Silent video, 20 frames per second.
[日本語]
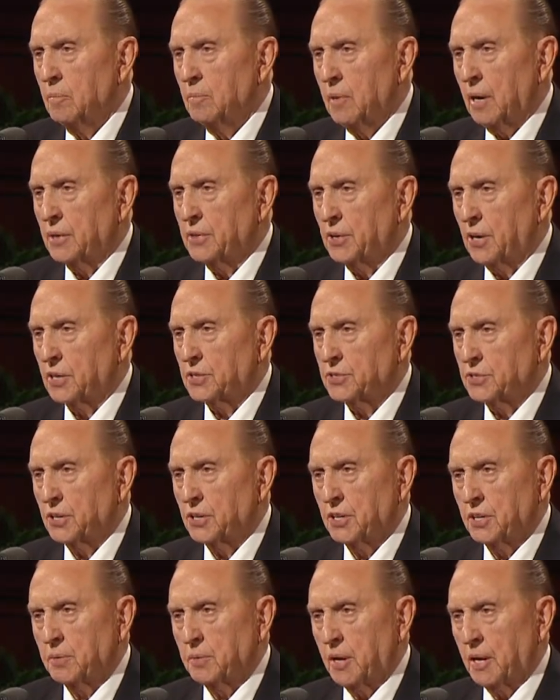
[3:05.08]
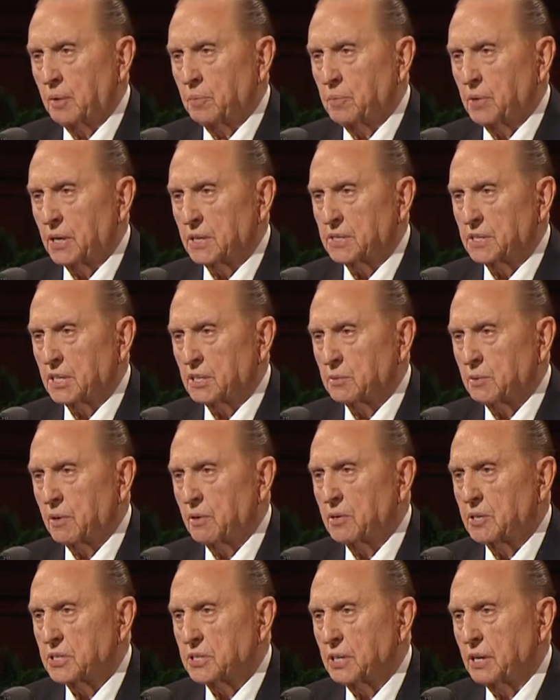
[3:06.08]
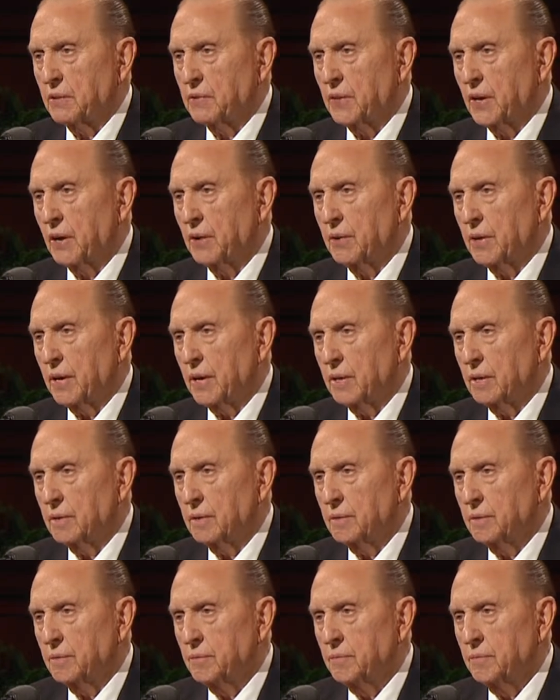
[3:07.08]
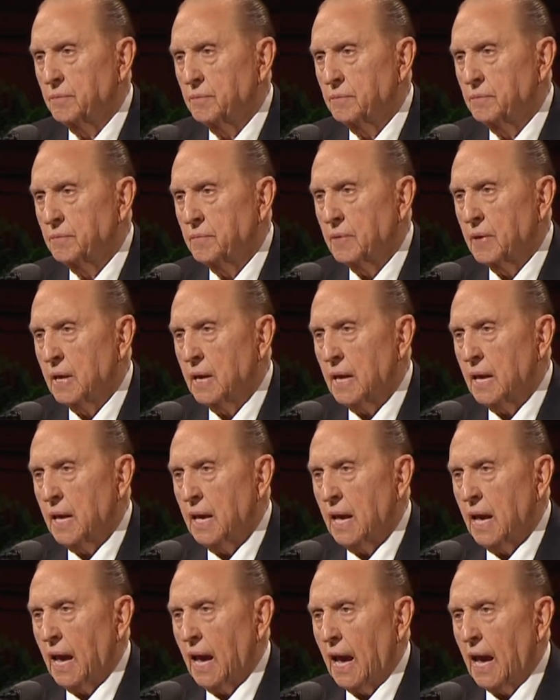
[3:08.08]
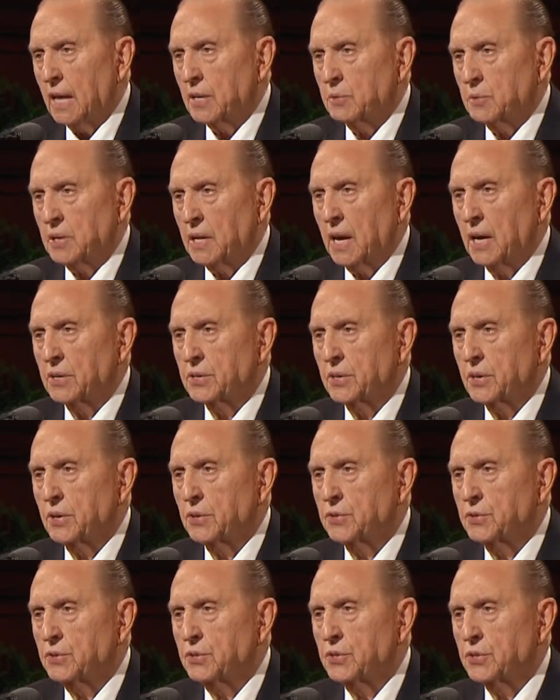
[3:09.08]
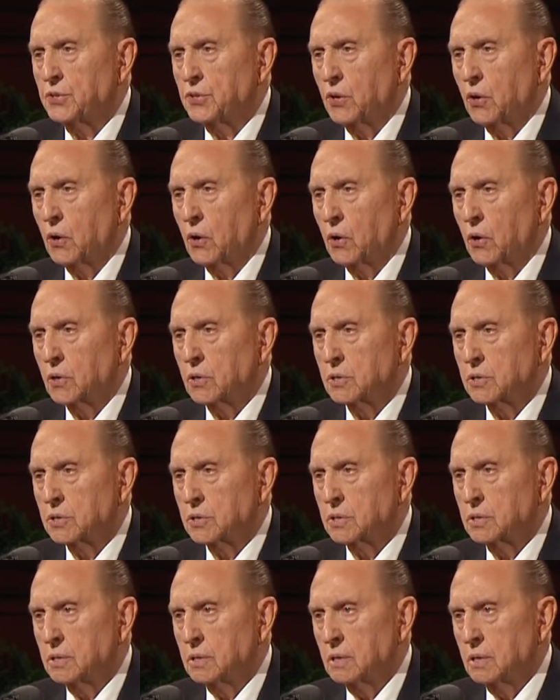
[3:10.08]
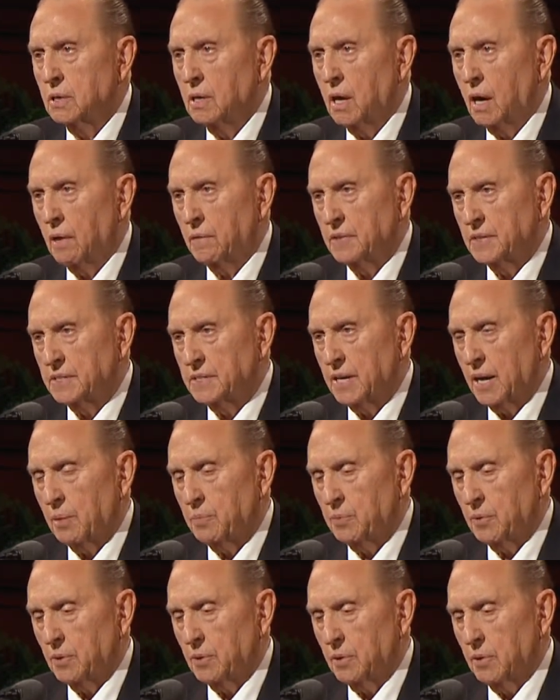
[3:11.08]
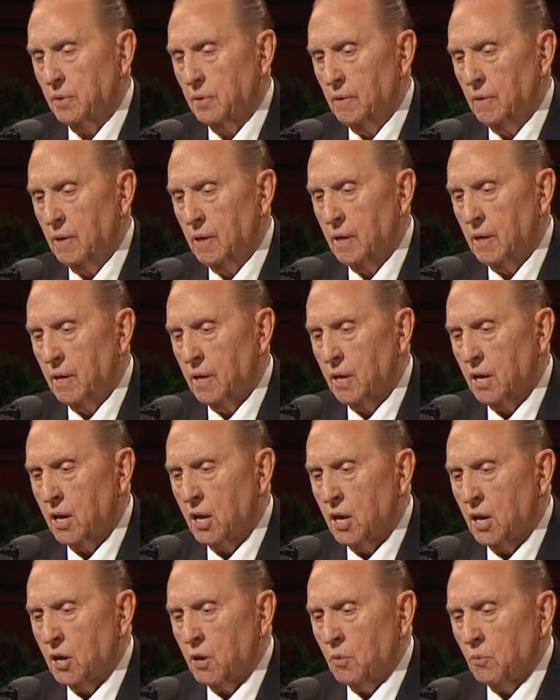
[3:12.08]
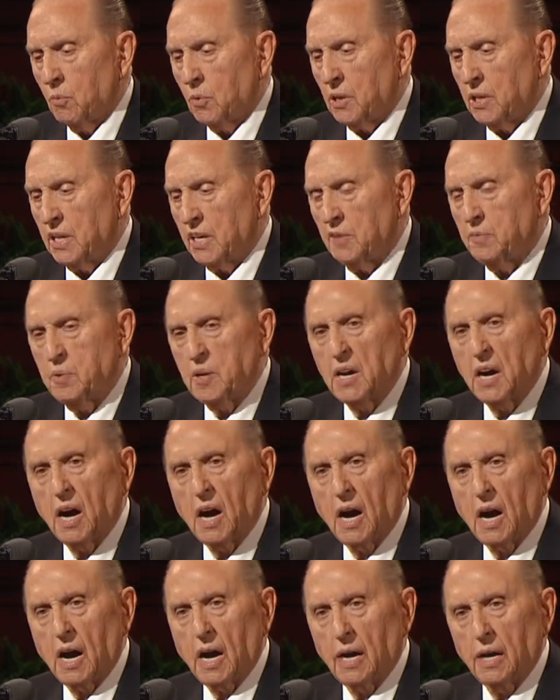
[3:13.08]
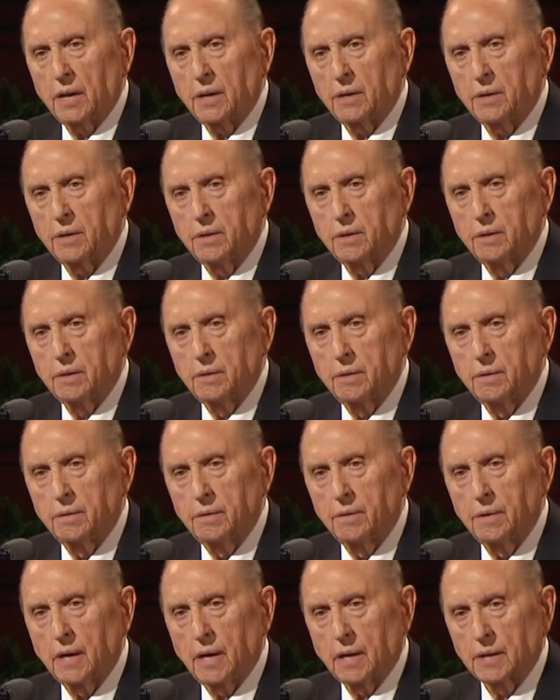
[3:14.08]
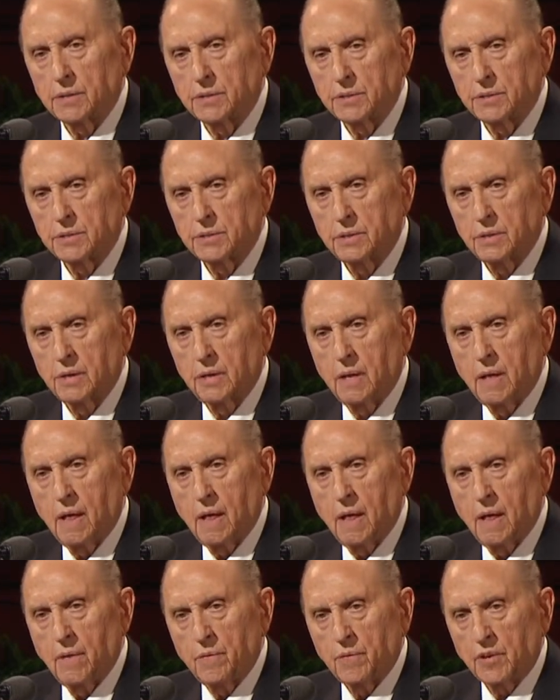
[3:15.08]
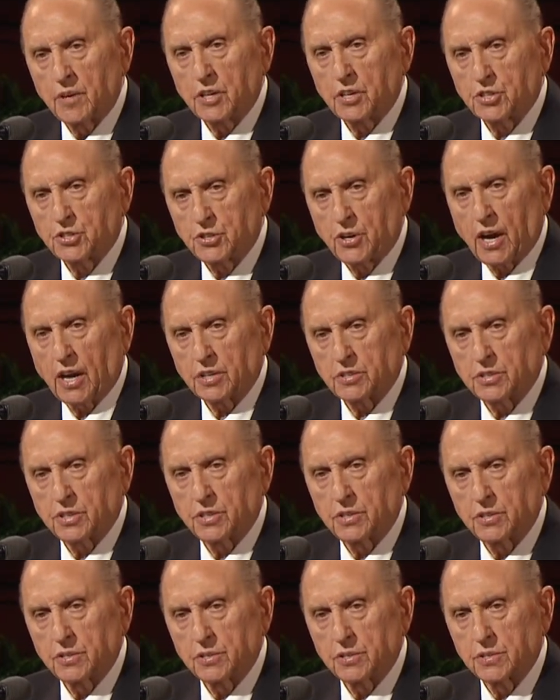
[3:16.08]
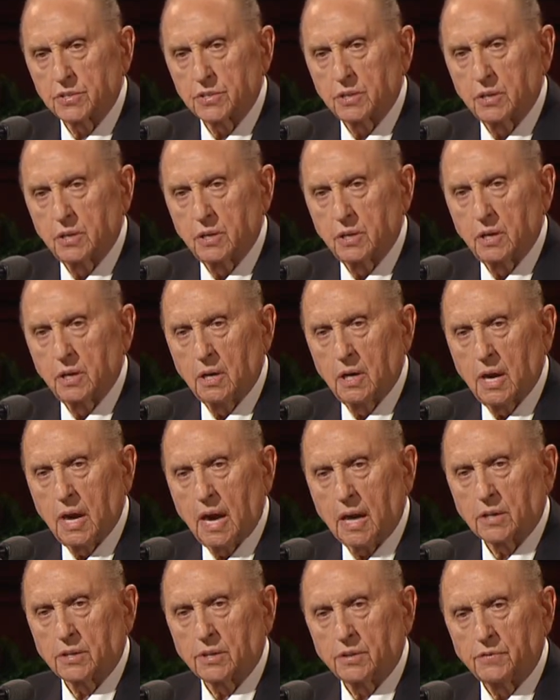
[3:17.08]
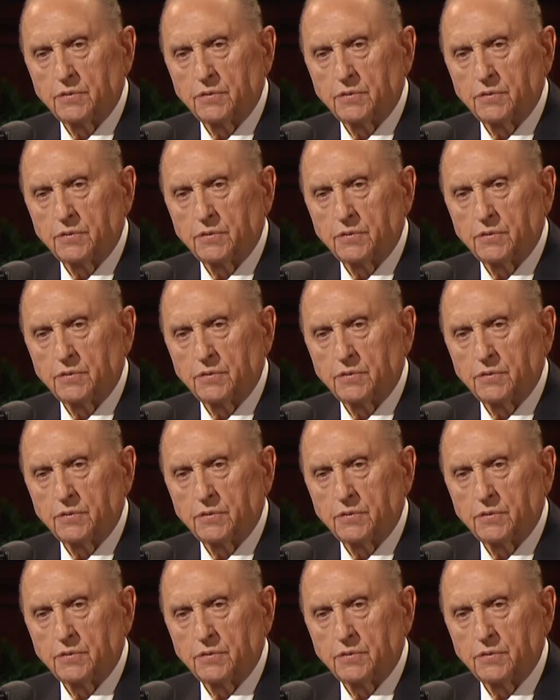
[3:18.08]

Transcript: 神殿について考えると私はそこで受けるたくさんの祝福を思い浮かべます神殿のドアから中に入るとき私たちは世の雑念や混乱を外に置いてきます